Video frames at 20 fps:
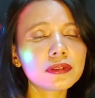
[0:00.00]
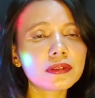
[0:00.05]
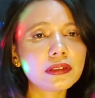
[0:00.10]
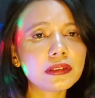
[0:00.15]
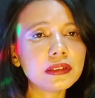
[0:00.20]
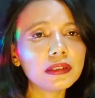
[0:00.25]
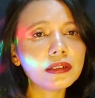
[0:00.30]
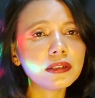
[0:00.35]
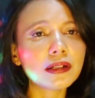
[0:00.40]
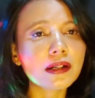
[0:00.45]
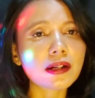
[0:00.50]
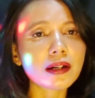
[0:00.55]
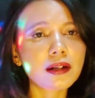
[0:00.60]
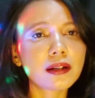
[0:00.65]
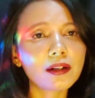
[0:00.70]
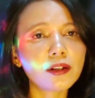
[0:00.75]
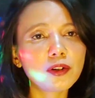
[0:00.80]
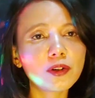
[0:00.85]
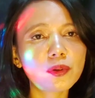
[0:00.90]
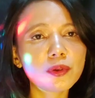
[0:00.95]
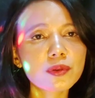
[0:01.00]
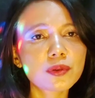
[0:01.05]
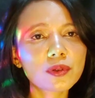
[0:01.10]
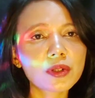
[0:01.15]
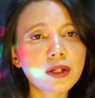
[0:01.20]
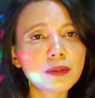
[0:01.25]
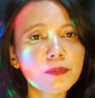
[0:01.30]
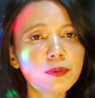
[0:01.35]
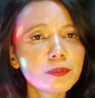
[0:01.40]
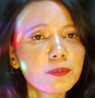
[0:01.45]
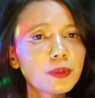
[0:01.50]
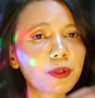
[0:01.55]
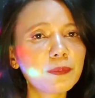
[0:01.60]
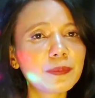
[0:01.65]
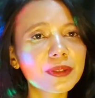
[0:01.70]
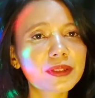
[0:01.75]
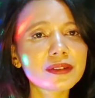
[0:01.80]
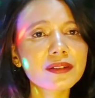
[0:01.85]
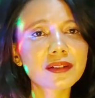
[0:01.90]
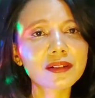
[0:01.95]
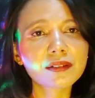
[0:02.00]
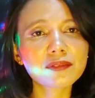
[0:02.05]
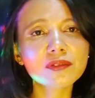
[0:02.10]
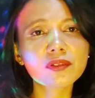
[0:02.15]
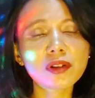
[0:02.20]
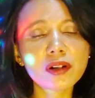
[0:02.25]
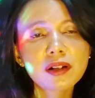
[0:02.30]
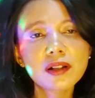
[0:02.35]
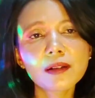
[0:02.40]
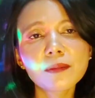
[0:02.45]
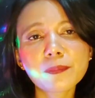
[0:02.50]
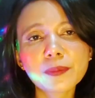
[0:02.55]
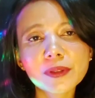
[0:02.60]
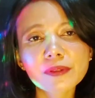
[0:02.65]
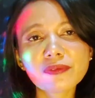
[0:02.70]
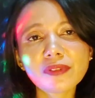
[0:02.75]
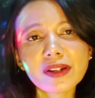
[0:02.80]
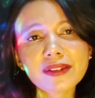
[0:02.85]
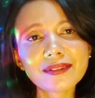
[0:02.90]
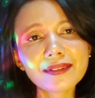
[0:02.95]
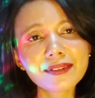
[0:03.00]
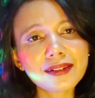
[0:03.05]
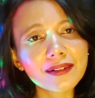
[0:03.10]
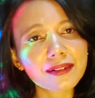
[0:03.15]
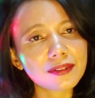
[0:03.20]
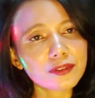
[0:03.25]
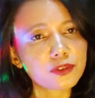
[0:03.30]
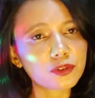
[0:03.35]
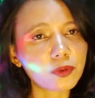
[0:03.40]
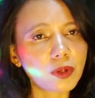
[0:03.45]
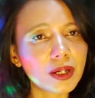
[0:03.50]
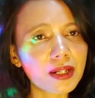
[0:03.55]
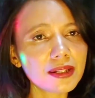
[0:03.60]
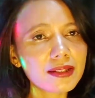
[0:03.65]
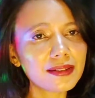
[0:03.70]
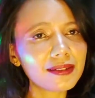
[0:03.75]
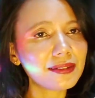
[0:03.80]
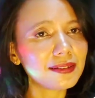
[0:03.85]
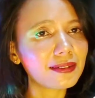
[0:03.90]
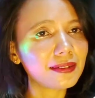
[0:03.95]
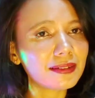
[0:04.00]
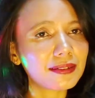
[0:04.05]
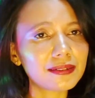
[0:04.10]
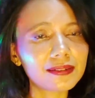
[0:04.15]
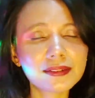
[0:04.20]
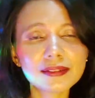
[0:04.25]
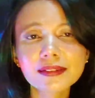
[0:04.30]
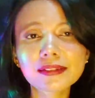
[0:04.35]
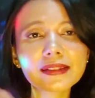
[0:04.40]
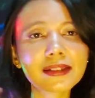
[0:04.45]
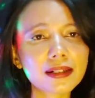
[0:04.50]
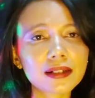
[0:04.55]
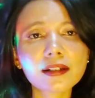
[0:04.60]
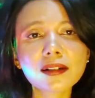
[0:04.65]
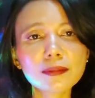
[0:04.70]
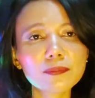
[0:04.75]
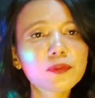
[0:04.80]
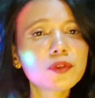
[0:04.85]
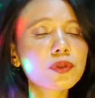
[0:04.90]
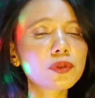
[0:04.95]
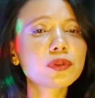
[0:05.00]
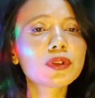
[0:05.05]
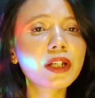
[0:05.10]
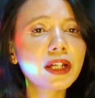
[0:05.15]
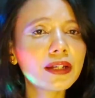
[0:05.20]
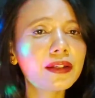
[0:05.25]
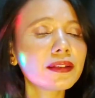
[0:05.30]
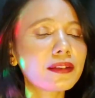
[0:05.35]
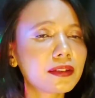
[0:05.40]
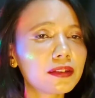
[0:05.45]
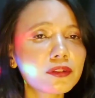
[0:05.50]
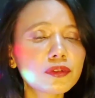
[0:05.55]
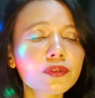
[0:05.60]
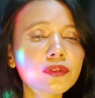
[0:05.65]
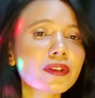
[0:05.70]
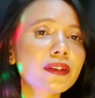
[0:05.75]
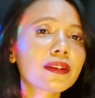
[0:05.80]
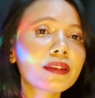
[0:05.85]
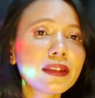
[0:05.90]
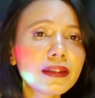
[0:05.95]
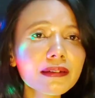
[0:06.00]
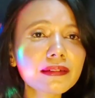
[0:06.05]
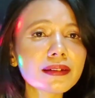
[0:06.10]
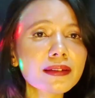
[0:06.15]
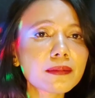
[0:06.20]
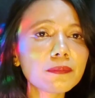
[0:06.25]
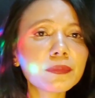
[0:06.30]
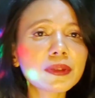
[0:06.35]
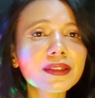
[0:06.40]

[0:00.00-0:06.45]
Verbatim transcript: Jadi ya kalau kamu mau bicara soal privasi ya kecuali e, cara kamu gunain itu sendiri.